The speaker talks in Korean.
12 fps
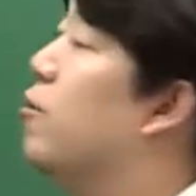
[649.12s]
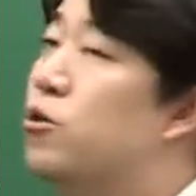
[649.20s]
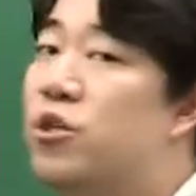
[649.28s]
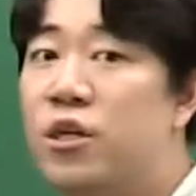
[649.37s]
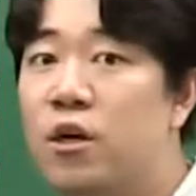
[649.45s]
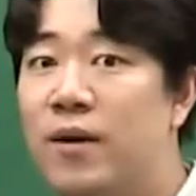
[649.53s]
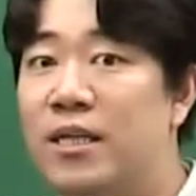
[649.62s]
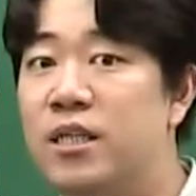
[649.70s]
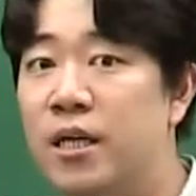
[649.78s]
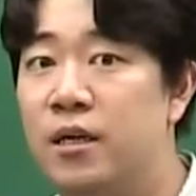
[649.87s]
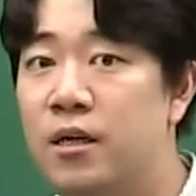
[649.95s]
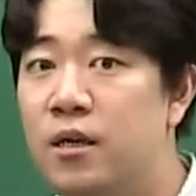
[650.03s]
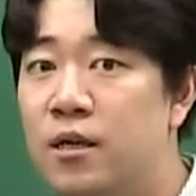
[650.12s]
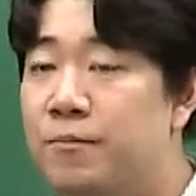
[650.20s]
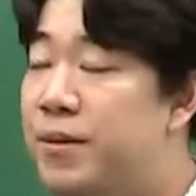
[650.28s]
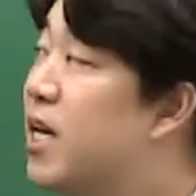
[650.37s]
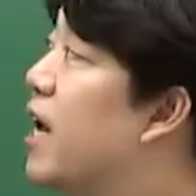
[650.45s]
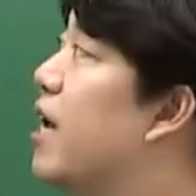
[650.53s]
볼 수 있는 거 맞지?
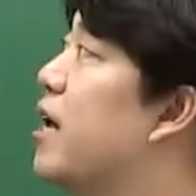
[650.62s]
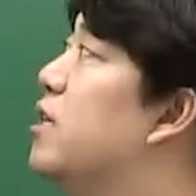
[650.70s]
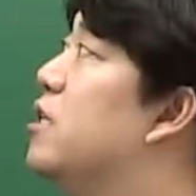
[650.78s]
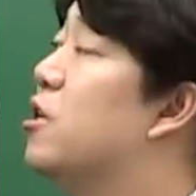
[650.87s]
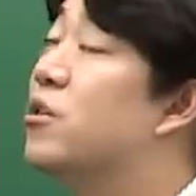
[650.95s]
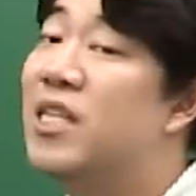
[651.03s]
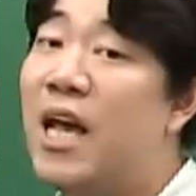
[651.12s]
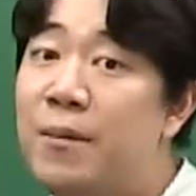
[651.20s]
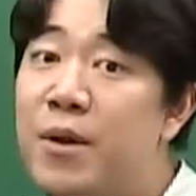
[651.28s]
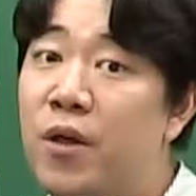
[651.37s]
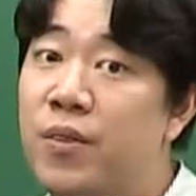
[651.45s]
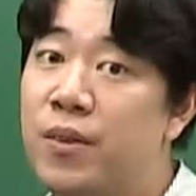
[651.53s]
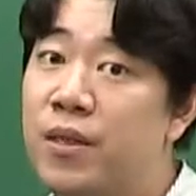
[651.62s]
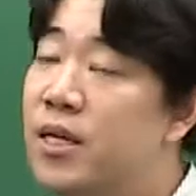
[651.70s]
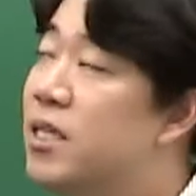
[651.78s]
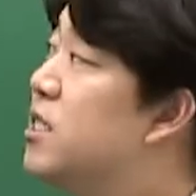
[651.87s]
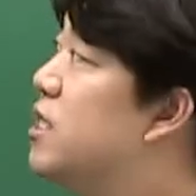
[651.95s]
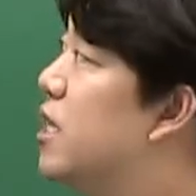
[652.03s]
B가 예를 들어 4면
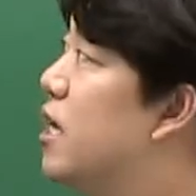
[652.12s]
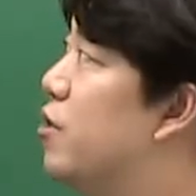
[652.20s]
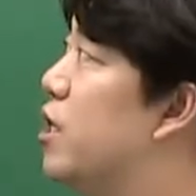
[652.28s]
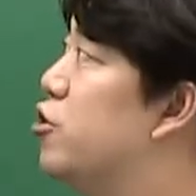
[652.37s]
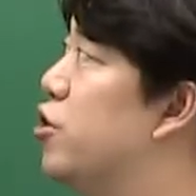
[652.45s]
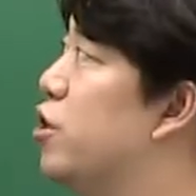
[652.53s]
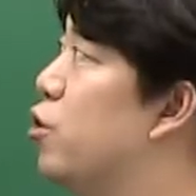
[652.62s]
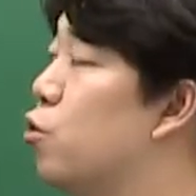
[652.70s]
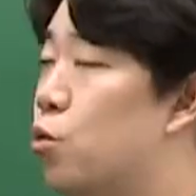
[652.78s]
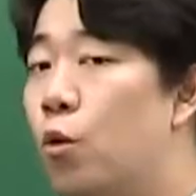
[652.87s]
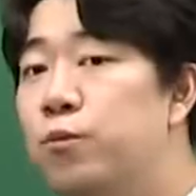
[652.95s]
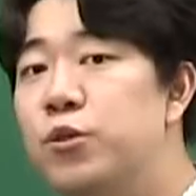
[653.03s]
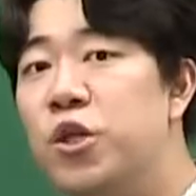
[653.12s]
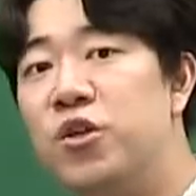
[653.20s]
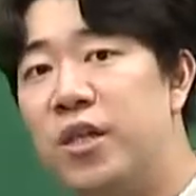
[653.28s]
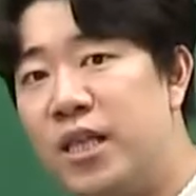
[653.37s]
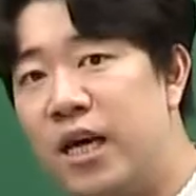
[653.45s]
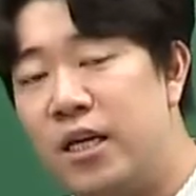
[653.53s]
C가 될 수 있는 건 5부터
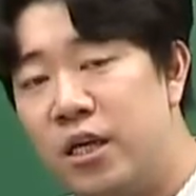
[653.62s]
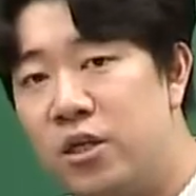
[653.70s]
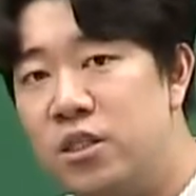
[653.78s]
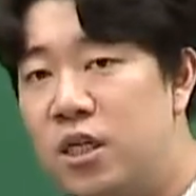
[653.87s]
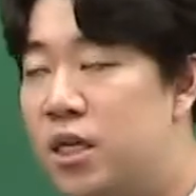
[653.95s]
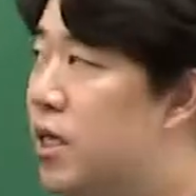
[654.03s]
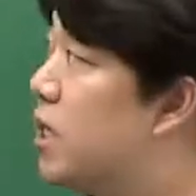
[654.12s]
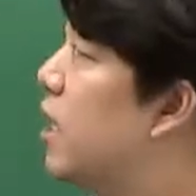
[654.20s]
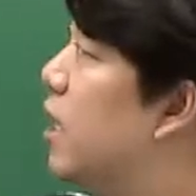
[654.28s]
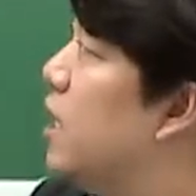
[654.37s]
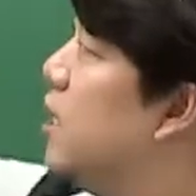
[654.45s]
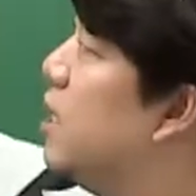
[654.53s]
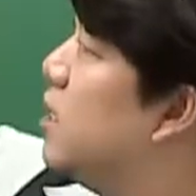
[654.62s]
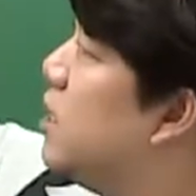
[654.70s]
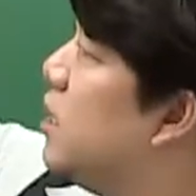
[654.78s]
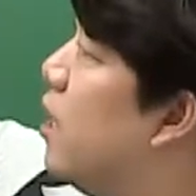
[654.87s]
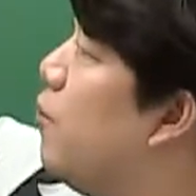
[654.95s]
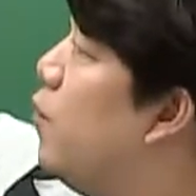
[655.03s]
된다 이런 식이니까
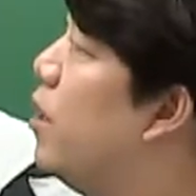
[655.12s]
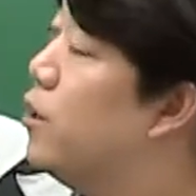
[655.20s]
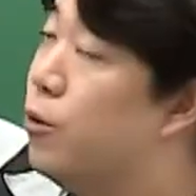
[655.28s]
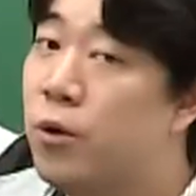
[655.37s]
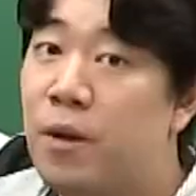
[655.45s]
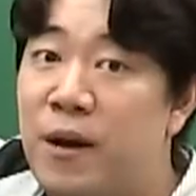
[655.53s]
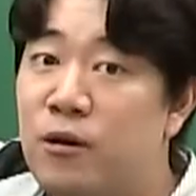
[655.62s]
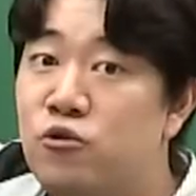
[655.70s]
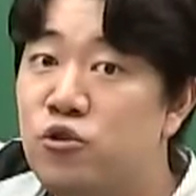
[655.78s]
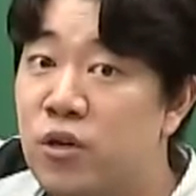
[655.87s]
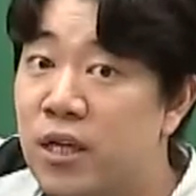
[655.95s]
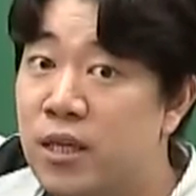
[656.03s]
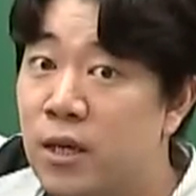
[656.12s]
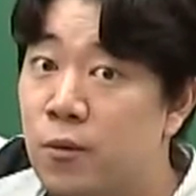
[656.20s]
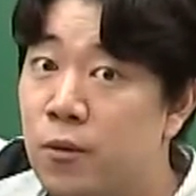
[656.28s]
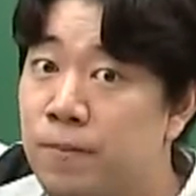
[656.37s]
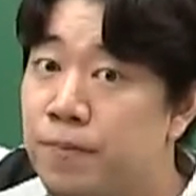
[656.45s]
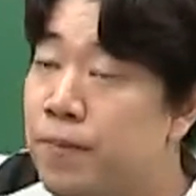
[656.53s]
시계 모양을 이렇게 바꿀 수가 있다고